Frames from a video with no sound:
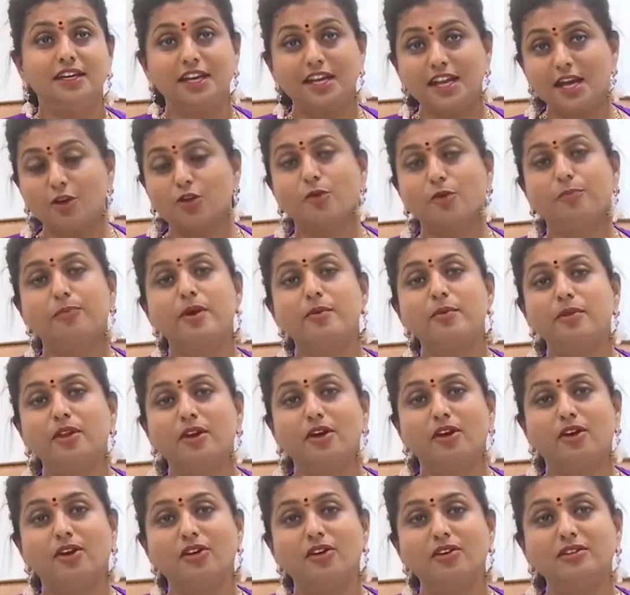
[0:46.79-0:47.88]
నిన్న
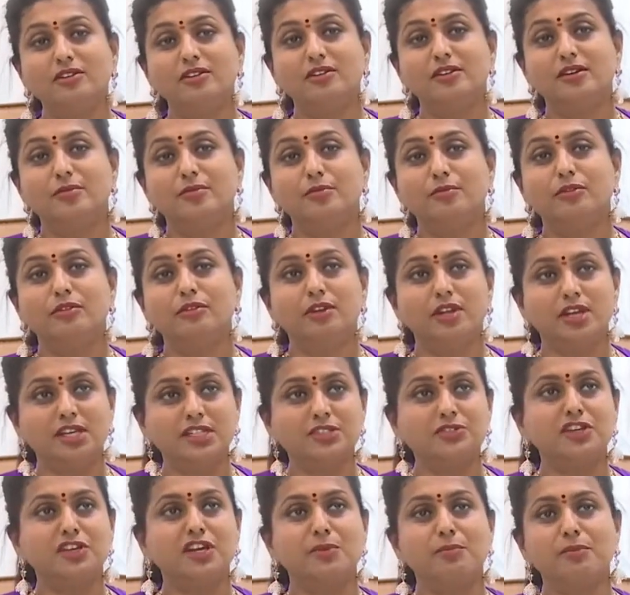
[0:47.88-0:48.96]
కుప్పంలో
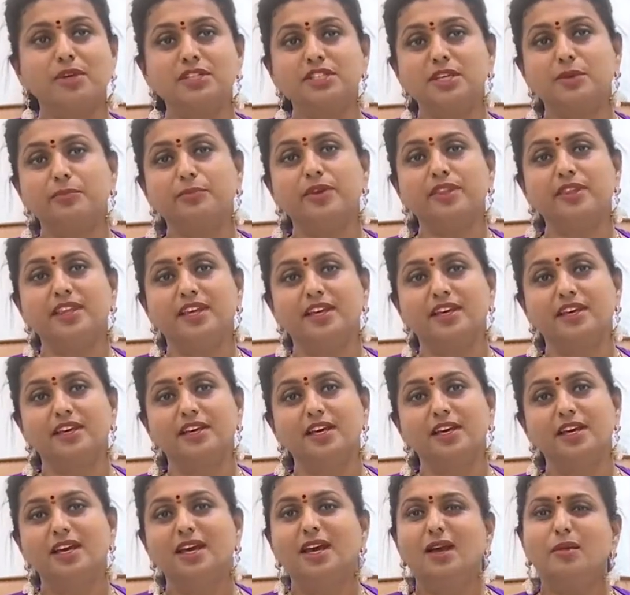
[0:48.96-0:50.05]
భువనేశ్వరమ్మ చెప్పింది
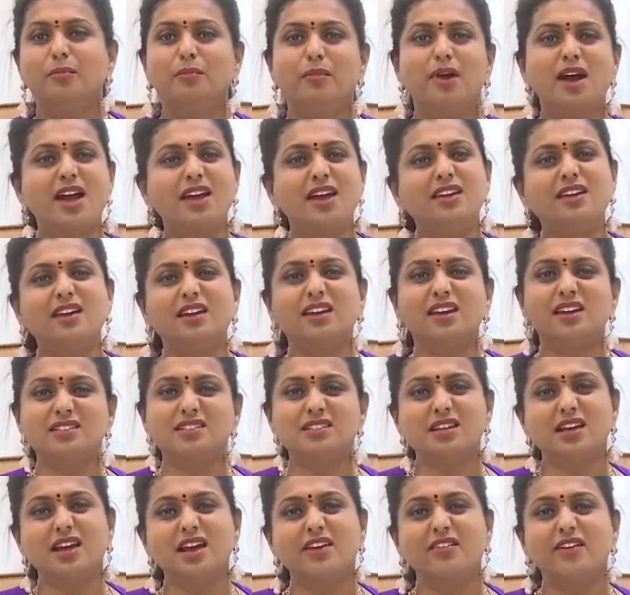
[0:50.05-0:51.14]
మా ఆయనకి
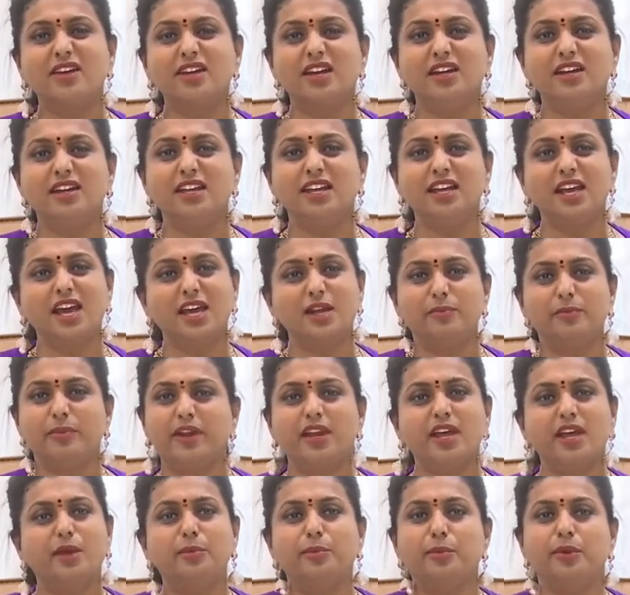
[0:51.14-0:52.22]
రెస్ట్ కావాలండి ఆయన
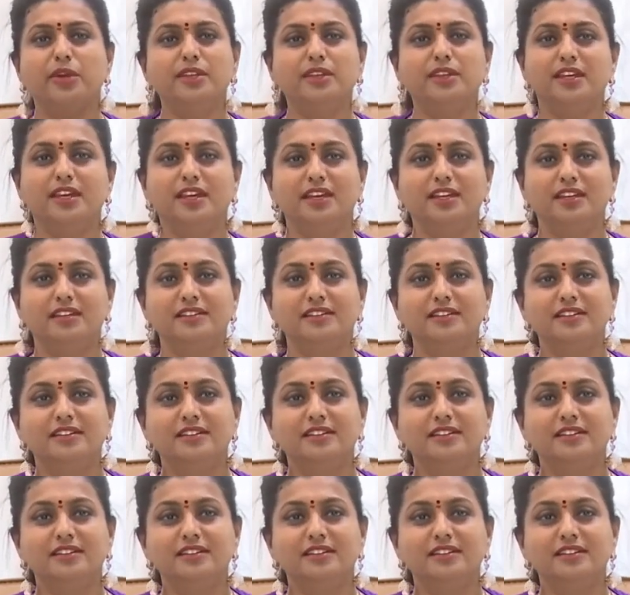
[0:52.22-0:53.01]
పని అయిపోయింది అని